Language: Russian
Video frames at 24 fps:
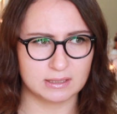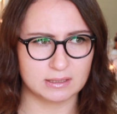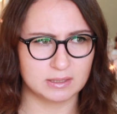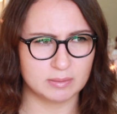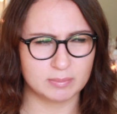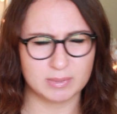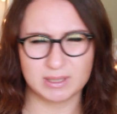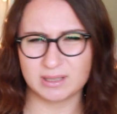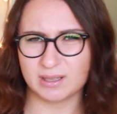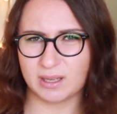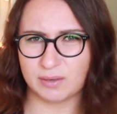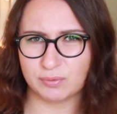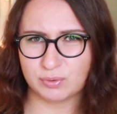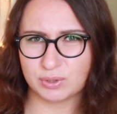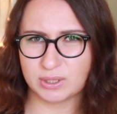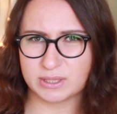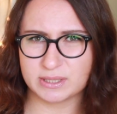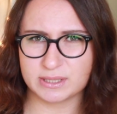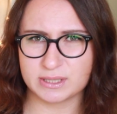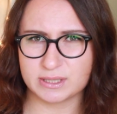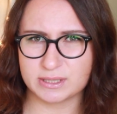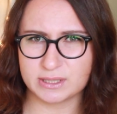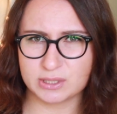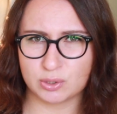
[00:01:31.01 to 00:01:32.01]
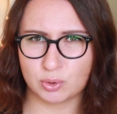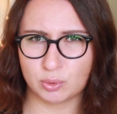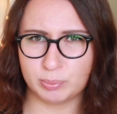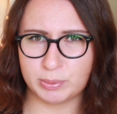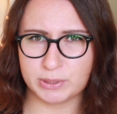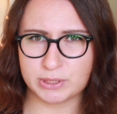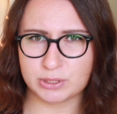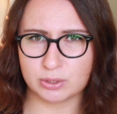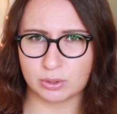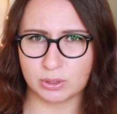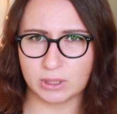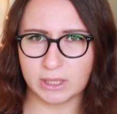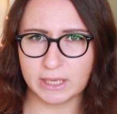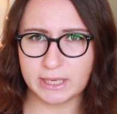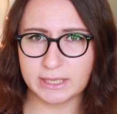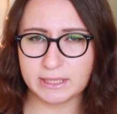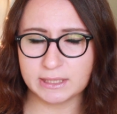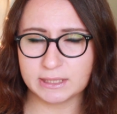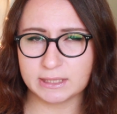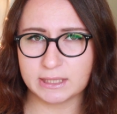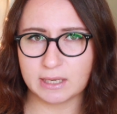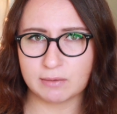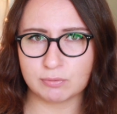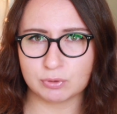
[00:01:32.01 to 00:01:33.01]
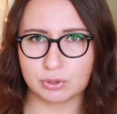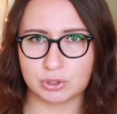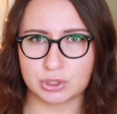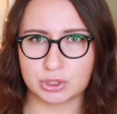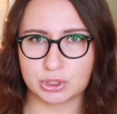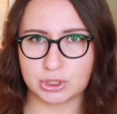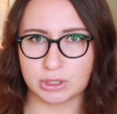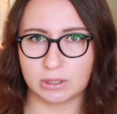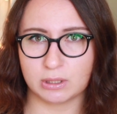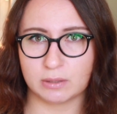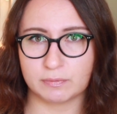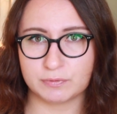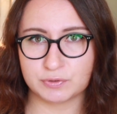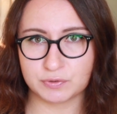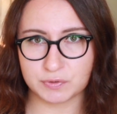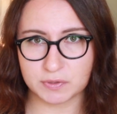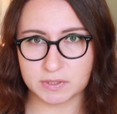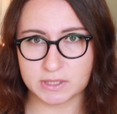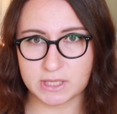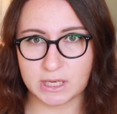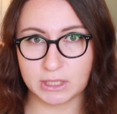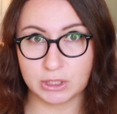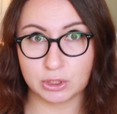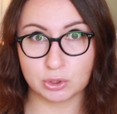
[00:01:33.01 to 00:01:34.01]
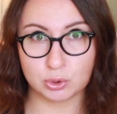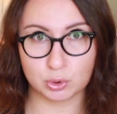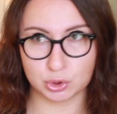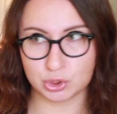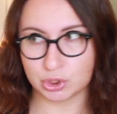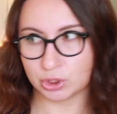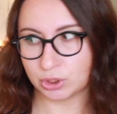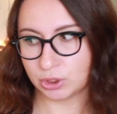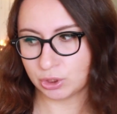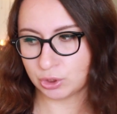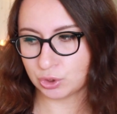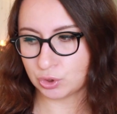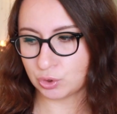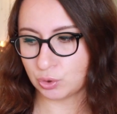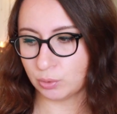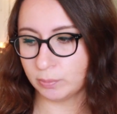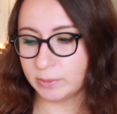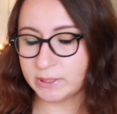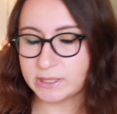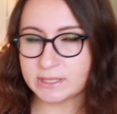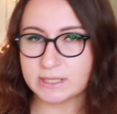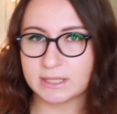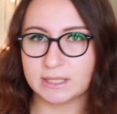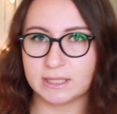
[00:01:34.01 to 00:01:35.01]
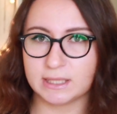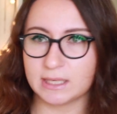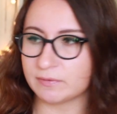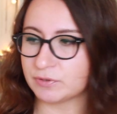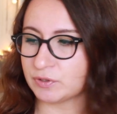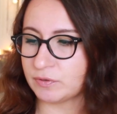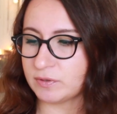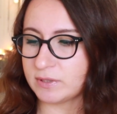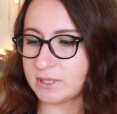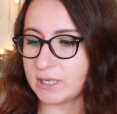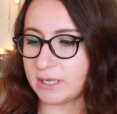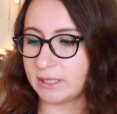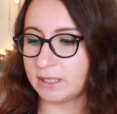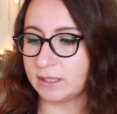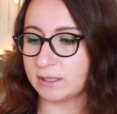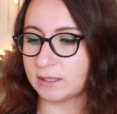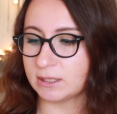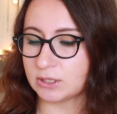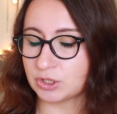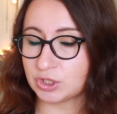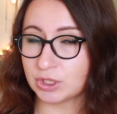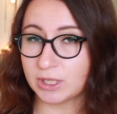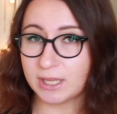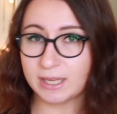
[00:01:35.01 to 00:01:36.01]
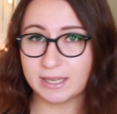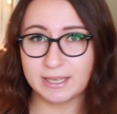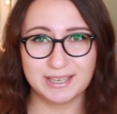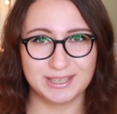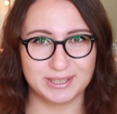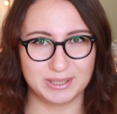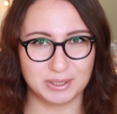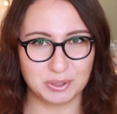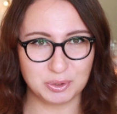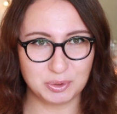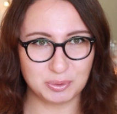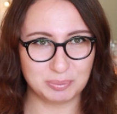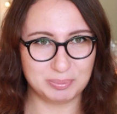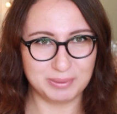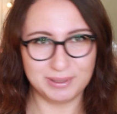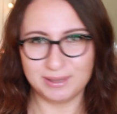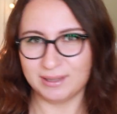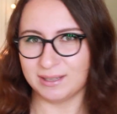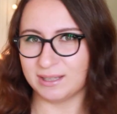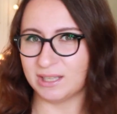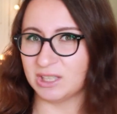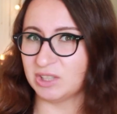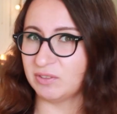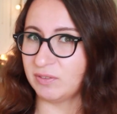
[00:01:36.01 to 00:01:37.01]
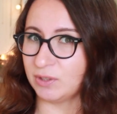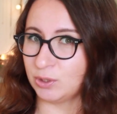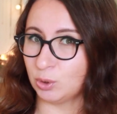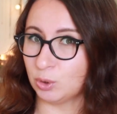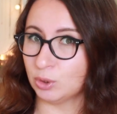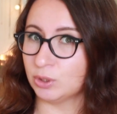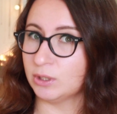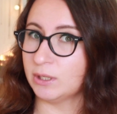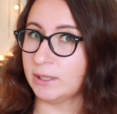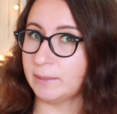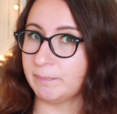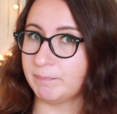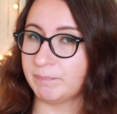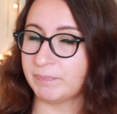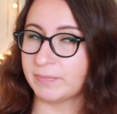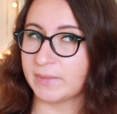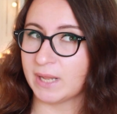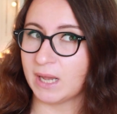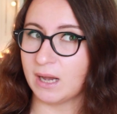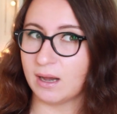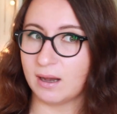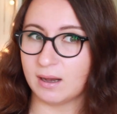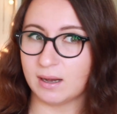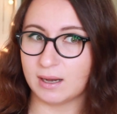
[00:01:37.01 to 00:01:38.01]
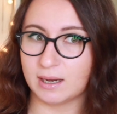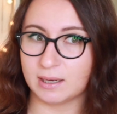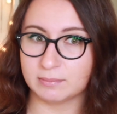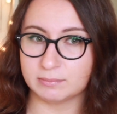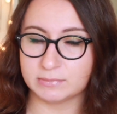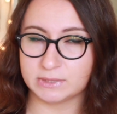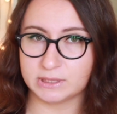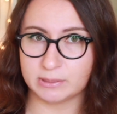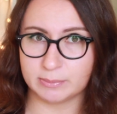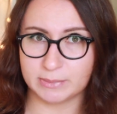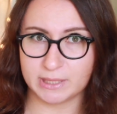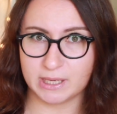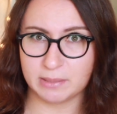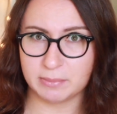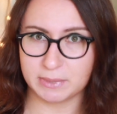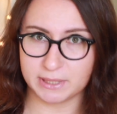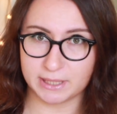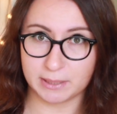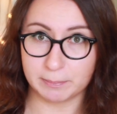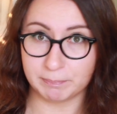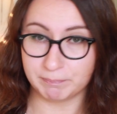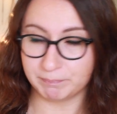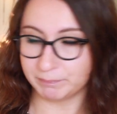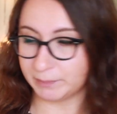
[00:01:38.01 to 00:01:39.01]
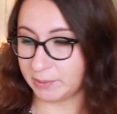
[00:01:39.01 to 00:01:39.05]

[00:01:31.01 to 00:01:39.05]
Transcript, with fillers: не могла его найти, где купить онлайн, и я вот решила, в Швейцарии точно должно быть, и я в Швейцарии нашла и купила на 2 тонна а, темнее меня.